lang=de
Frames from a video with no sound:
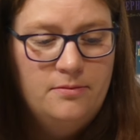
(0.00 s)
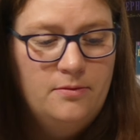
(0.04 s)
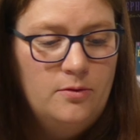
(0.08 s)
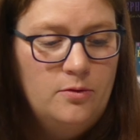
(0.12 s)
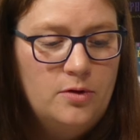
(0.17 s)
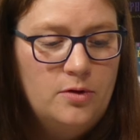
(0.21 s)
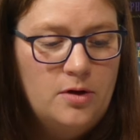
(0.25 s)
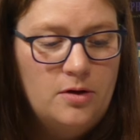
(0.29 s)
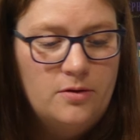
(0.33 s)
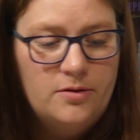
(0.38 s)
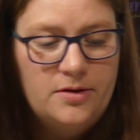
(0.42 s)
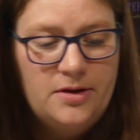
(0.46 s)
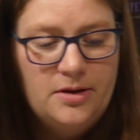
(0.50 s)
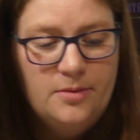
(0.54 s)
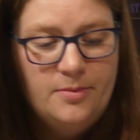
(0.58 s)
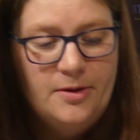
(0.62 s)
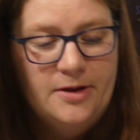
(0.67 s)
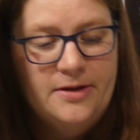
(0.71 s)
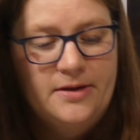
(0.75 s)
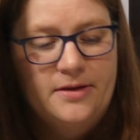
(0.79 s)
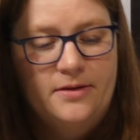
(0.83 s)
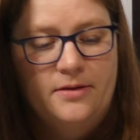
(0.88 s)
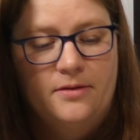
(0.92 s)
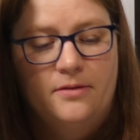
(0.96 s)
Oder auch hier bei
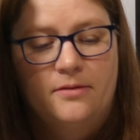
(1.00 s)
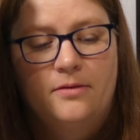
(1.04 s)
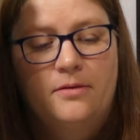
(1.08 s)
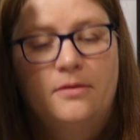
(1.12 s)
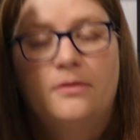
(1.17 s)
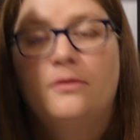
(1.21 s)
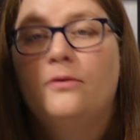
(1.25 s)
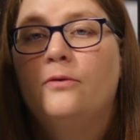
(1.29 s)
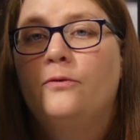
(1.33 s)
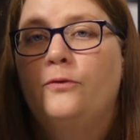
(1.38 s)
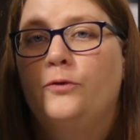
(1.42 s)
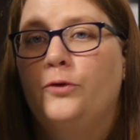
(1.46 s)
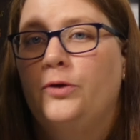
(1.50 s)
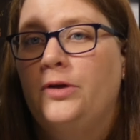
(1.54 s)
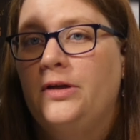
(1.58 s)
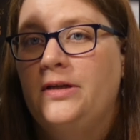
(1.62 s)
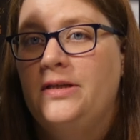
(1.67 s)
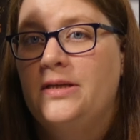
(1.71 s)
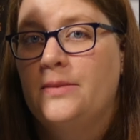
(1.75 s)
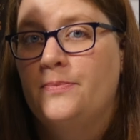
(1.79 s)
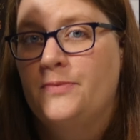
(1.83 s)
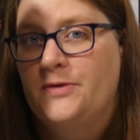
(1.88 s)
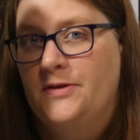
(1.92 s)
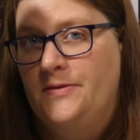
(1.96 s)
den, für die
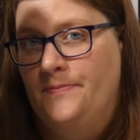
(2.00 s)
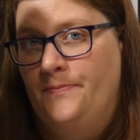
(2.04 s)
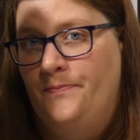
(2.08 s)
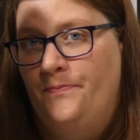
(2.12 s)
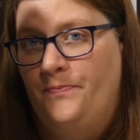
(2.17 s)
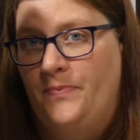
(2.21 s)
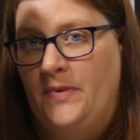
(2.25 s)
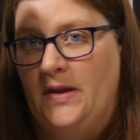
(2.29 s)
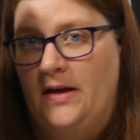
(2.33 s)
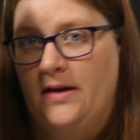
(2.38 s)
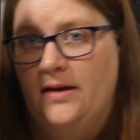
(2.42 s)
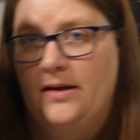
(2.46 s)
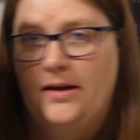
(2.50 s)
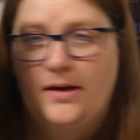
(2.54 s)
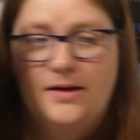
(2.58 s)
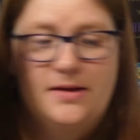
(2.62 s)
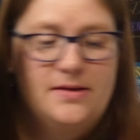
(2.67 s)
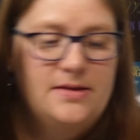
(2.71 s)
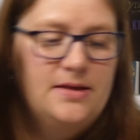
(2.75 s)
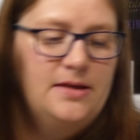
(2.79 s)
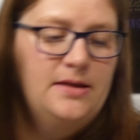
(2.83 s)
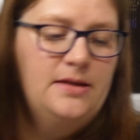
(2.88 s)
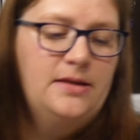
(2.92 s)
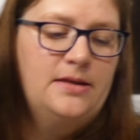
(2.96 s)
Dips. Na, dann
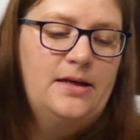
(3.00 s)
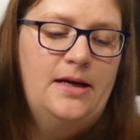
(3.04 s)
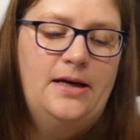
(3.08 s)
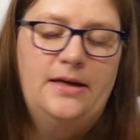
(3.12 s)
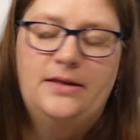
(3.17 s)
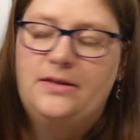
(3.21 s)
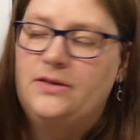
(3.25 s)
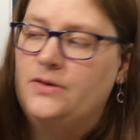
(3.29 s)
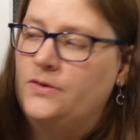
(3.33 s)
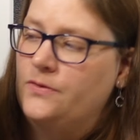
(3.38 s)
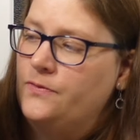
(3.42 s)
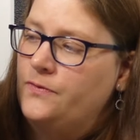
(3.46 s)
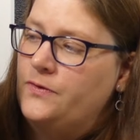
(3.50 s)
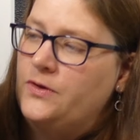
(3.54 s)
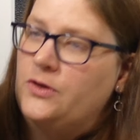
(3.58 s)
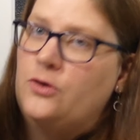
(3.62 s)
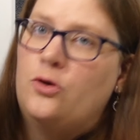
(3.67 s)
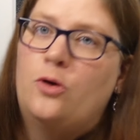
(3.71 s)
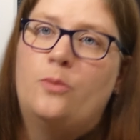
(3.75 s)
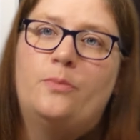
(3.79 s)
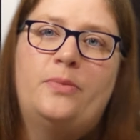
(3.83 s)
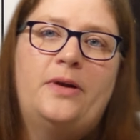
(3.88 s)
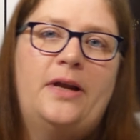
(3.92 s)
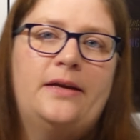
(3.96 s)
ist ja nicht gleich irgendwie
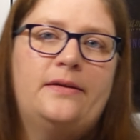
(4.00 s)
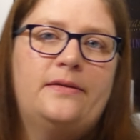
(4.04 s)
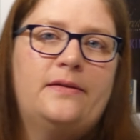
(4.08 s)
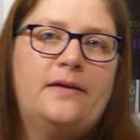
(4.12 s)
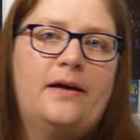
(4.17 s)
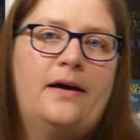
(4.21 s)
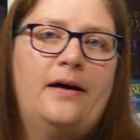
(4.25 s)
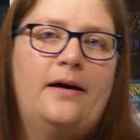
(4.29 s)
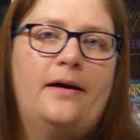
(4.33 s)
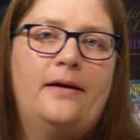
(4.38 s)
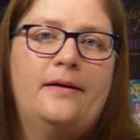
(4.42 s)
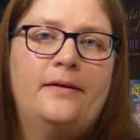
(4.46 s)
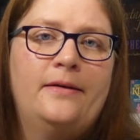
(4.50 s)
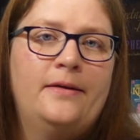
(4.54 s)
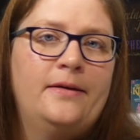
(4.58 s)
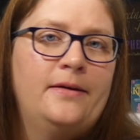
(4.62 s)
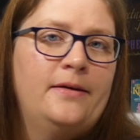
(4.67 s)
komplett da